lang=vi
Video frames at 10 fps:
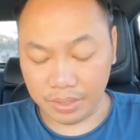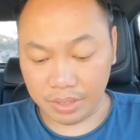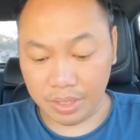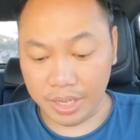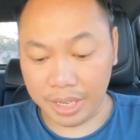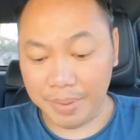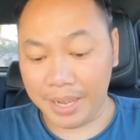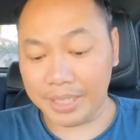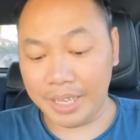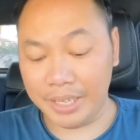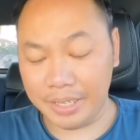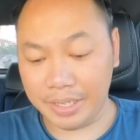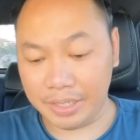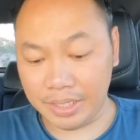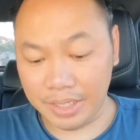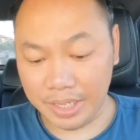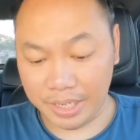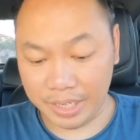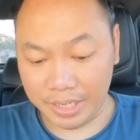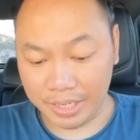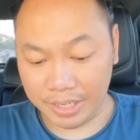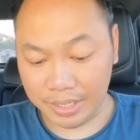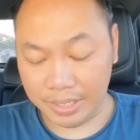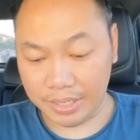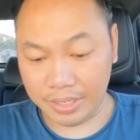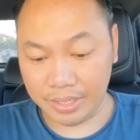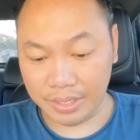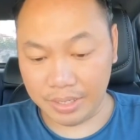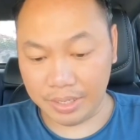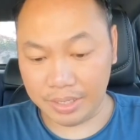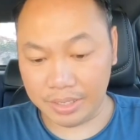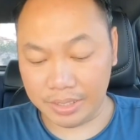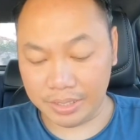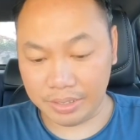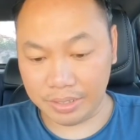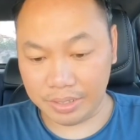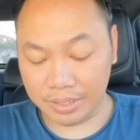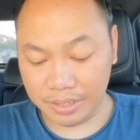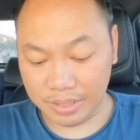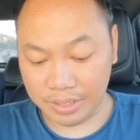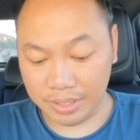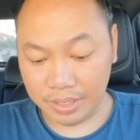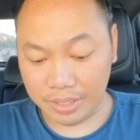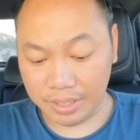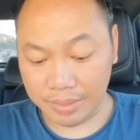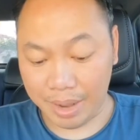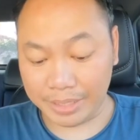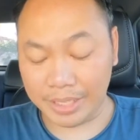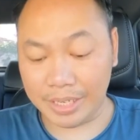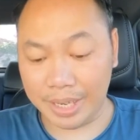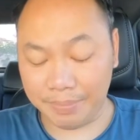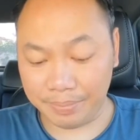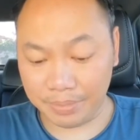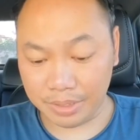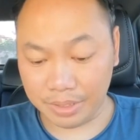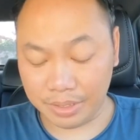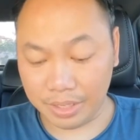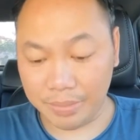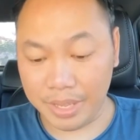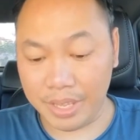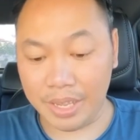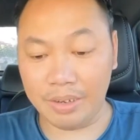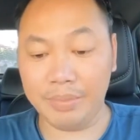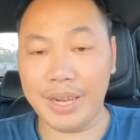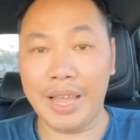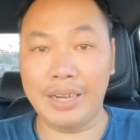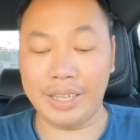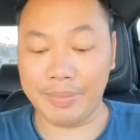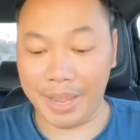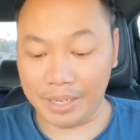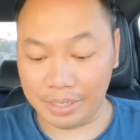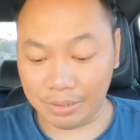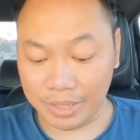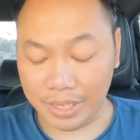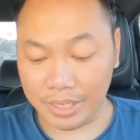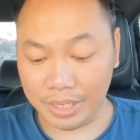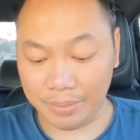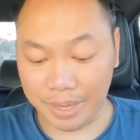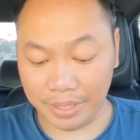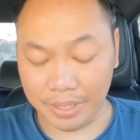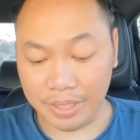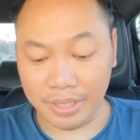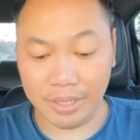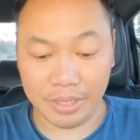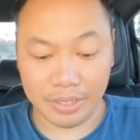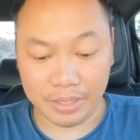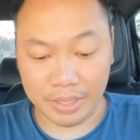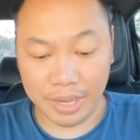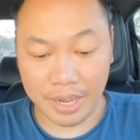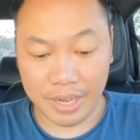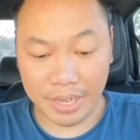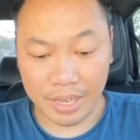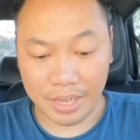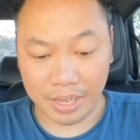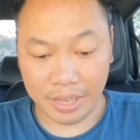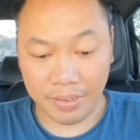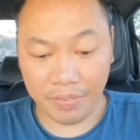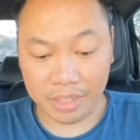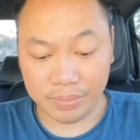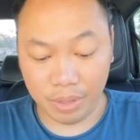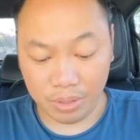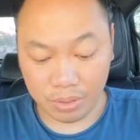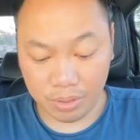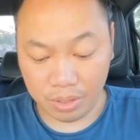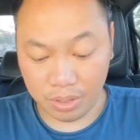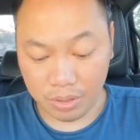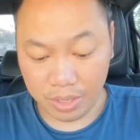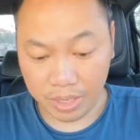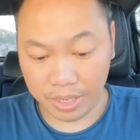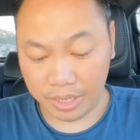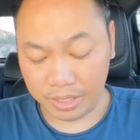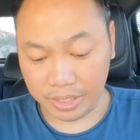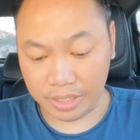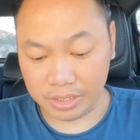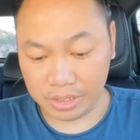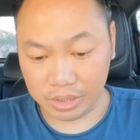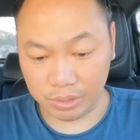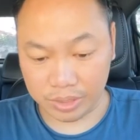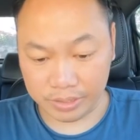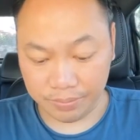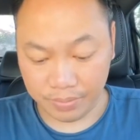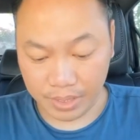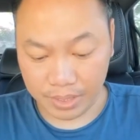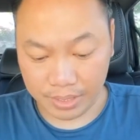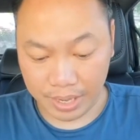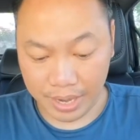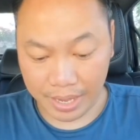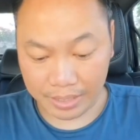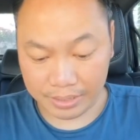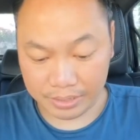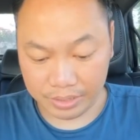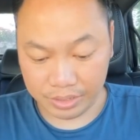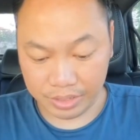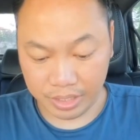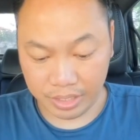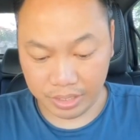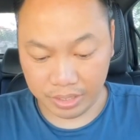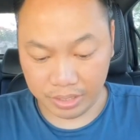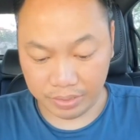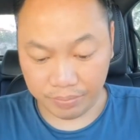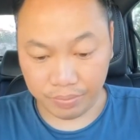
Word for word: từ ngày ba tây cho tới ngày uh, à, à, 3 tới tháng 5 tới bây giờ luôn mới đăng là cái bài lần đầu tiên nha các bạn thì đây là cái Facebook của cô Hà Thanh Xuân đã đăng trên à,